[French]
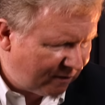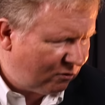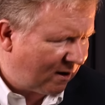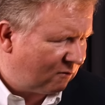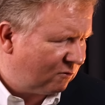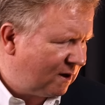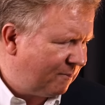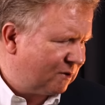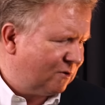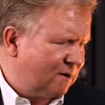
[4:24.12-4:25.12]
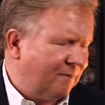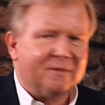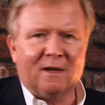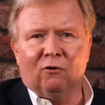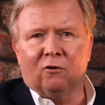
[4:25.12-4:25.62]
Je vais vous le raconter, parce que quand
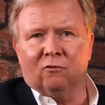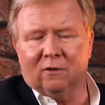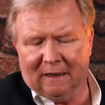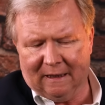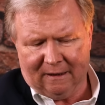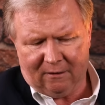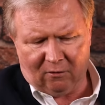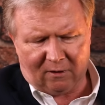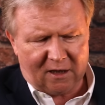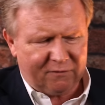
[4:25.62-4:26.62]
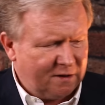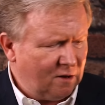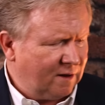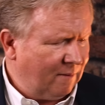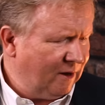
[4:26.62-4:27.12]
même, ça vaut le coup. Donc là, je vais
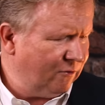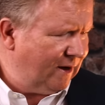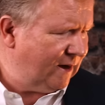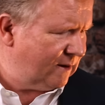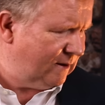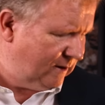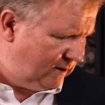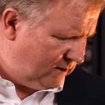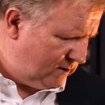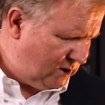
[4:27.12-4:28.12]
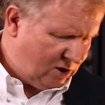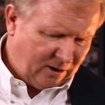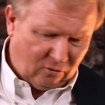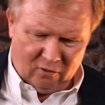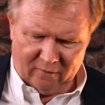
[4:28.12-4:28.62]
sortir mes lunettes, si je
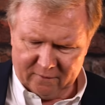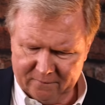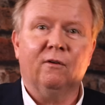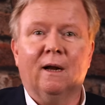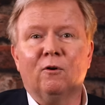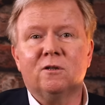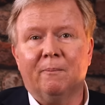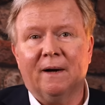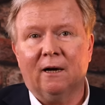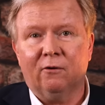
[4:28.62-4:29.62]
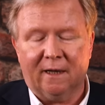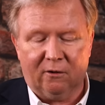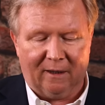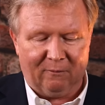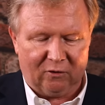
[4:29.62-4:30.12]
les trouve. Évidemment, c'est pas la
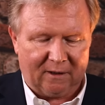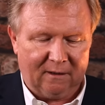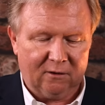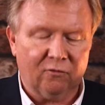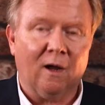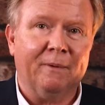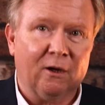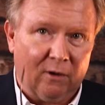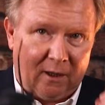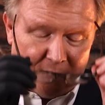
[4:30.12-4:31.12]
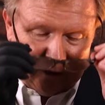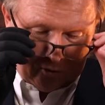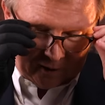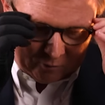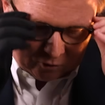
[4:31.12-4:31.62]
lunette de la montre. Hein. Je vous rappelle que la
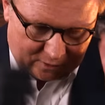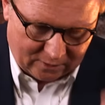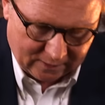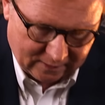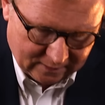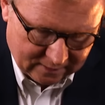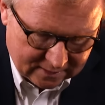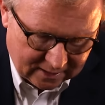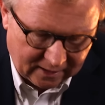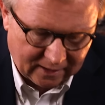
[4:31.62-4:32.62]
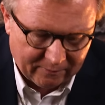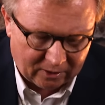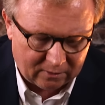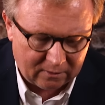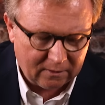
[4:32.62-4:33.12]
lunette de la montre, c'est
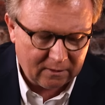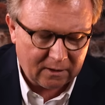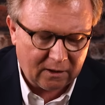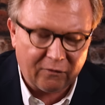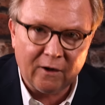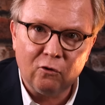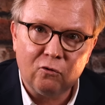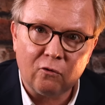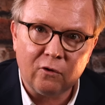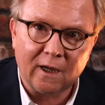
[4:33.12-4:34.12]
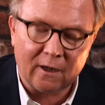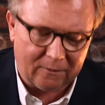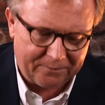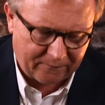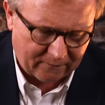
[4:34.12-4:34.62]
l'élément qui fait le tour du
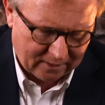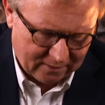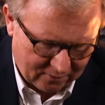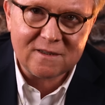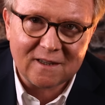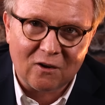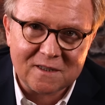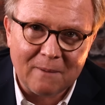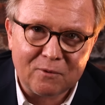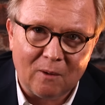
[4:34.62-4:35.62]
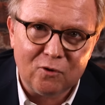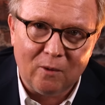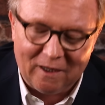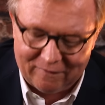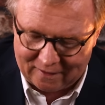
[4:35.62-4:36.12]
cadran. Elle a fait du buzz, c'est en septembre
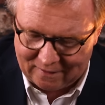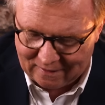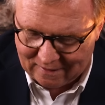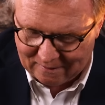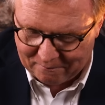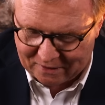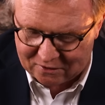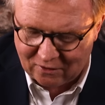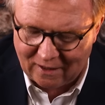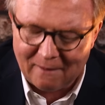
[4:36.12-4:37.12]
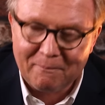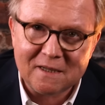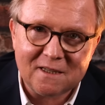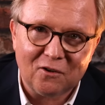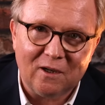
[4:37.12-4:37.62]
2020, parce qu'elle est
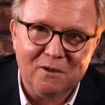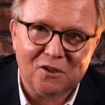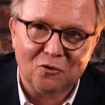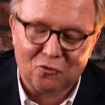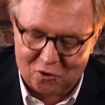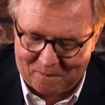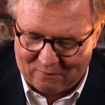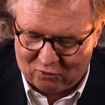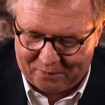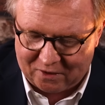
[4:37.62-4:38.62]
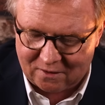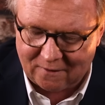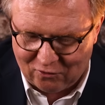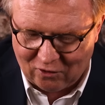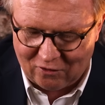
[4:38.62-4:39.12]
passée dans l'émission Touche pas à mon
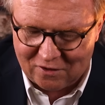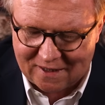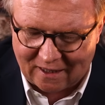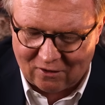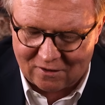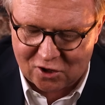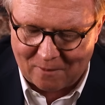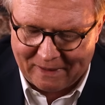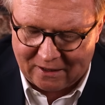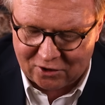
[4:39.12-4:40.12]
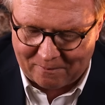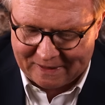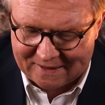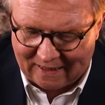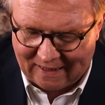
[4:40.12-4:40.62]
poste. Et durant une séquence,
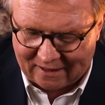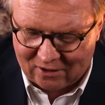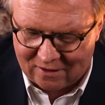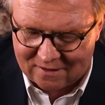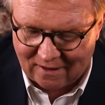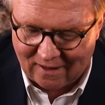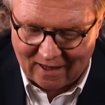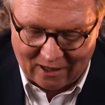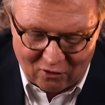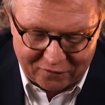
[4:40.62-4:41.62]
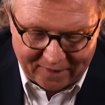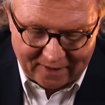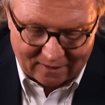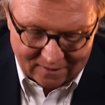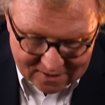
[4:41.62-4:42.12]
Jean-Pascal Lacoste a
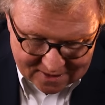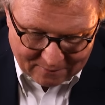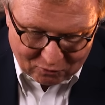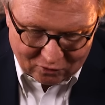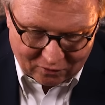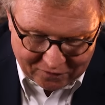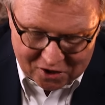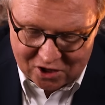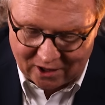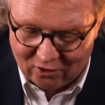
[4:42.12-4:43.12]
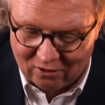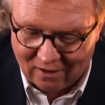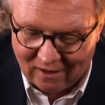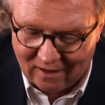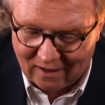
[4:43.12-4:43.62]
offert sa montre
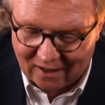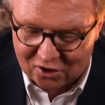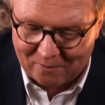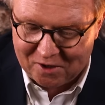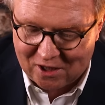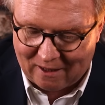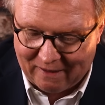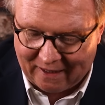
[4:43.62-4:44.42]
Vigilo à Jean-Michel